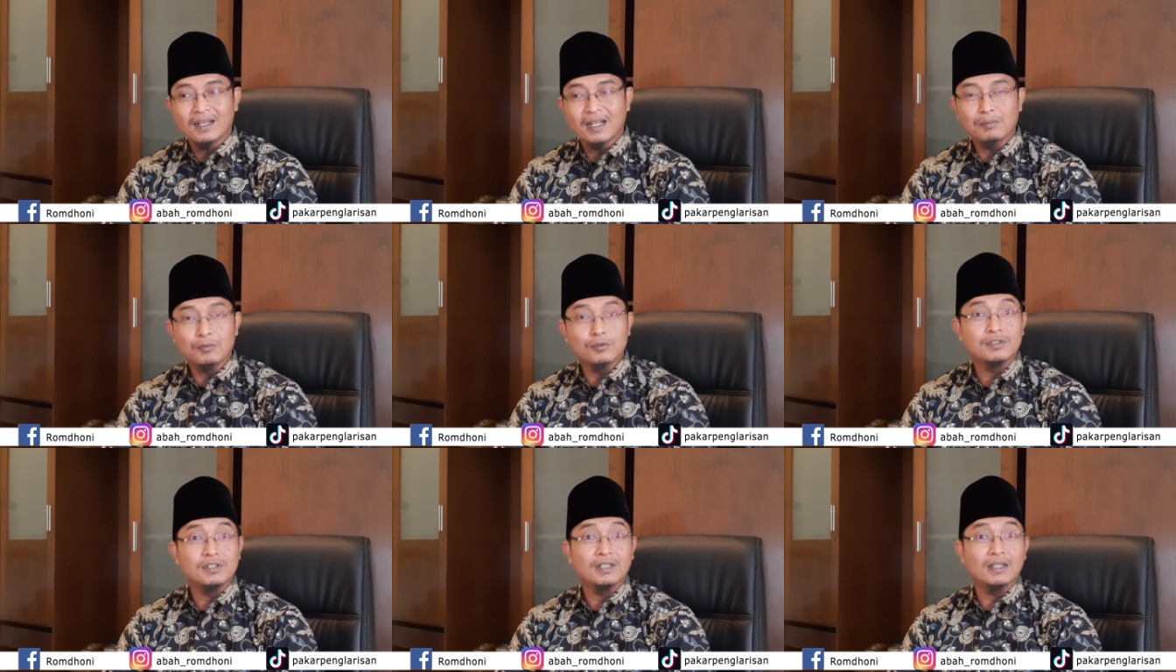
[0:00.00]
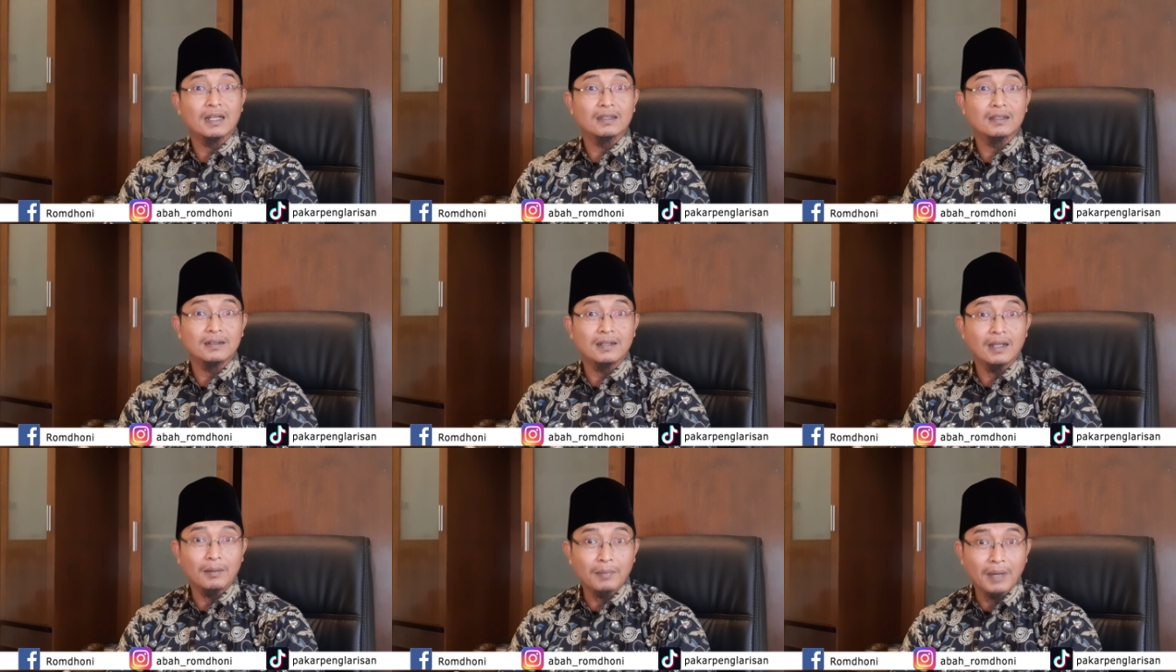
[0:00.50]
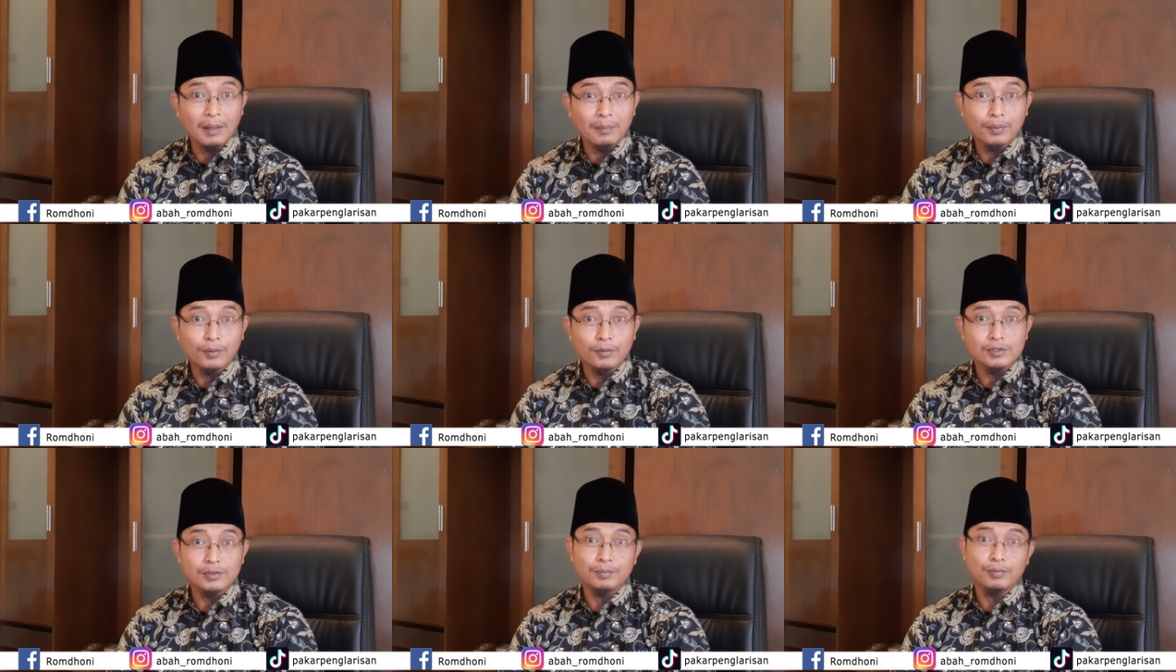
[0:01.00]
namun jika tidak
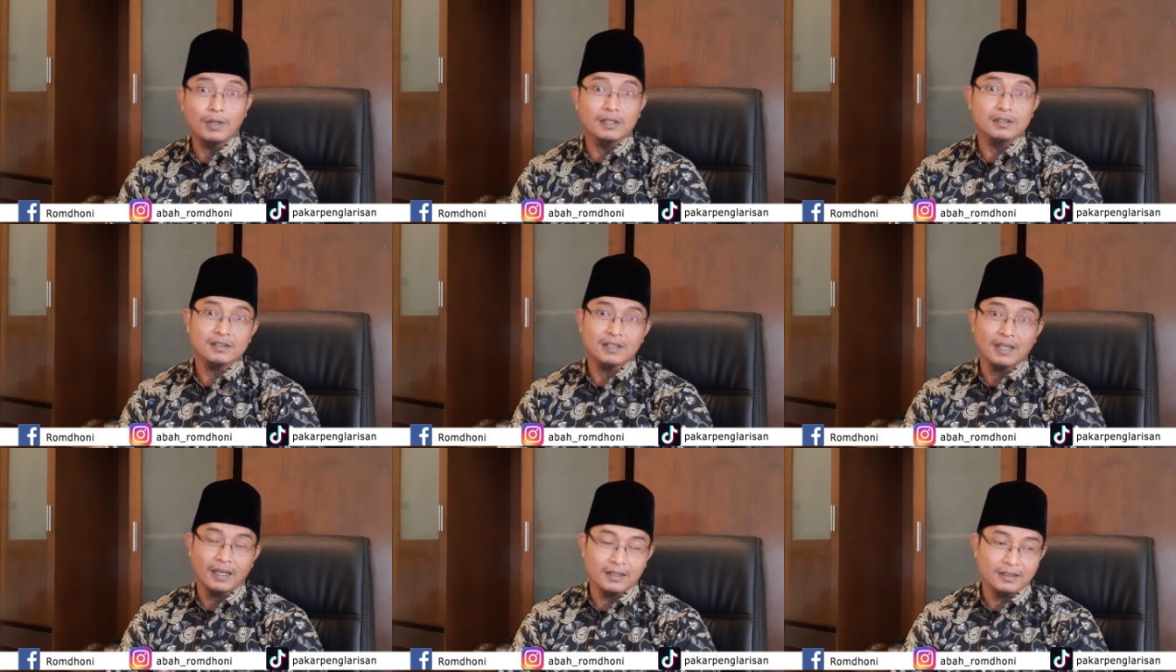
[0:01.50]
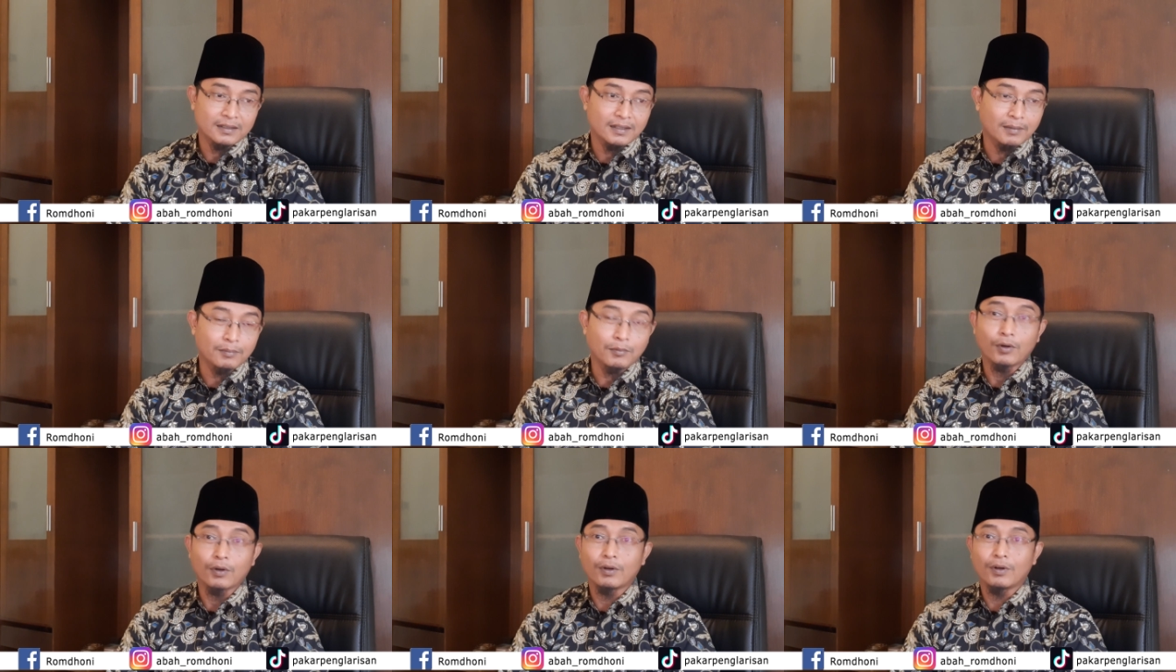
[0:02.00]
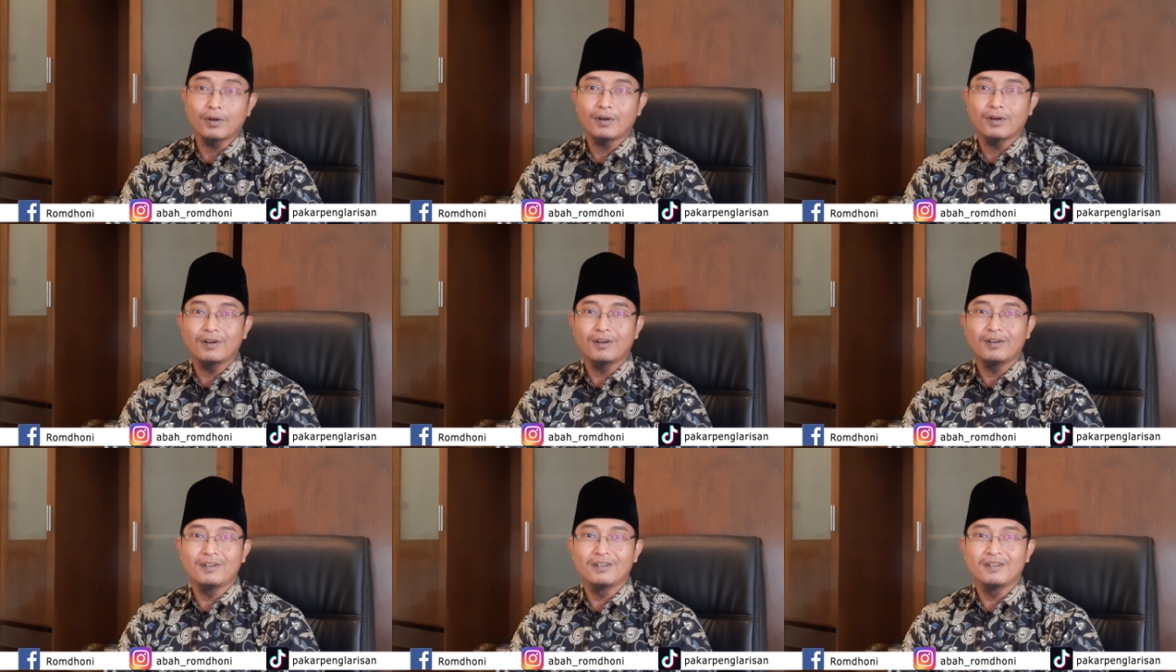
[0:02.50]
mampu sebulan sekali ya
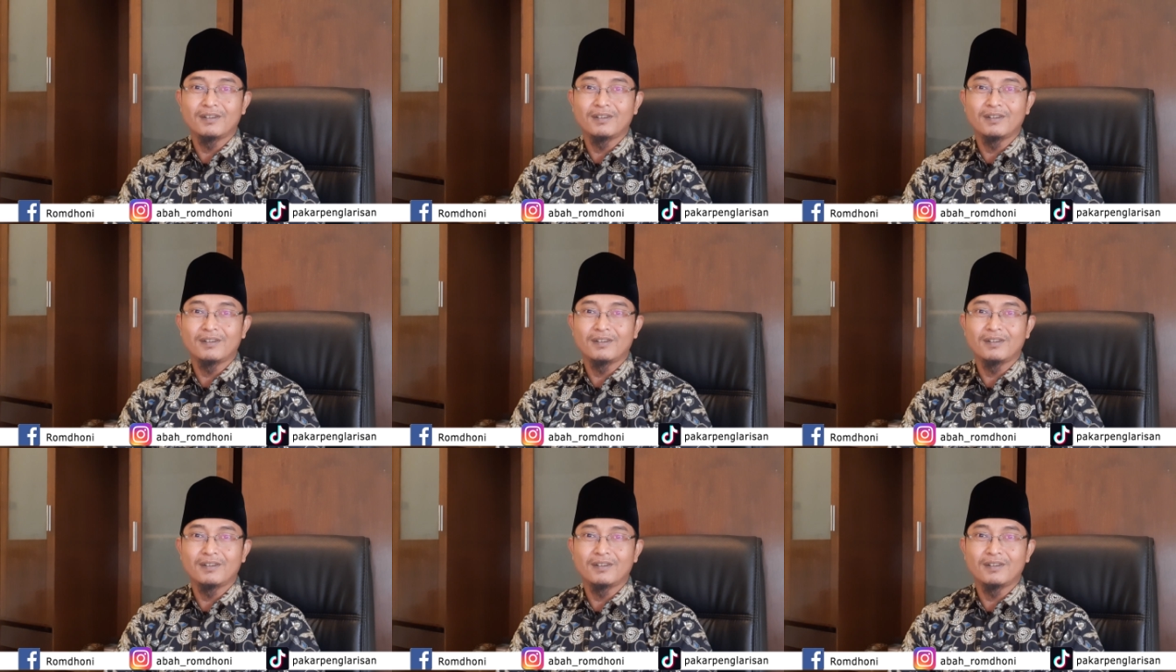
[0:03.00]
monggo.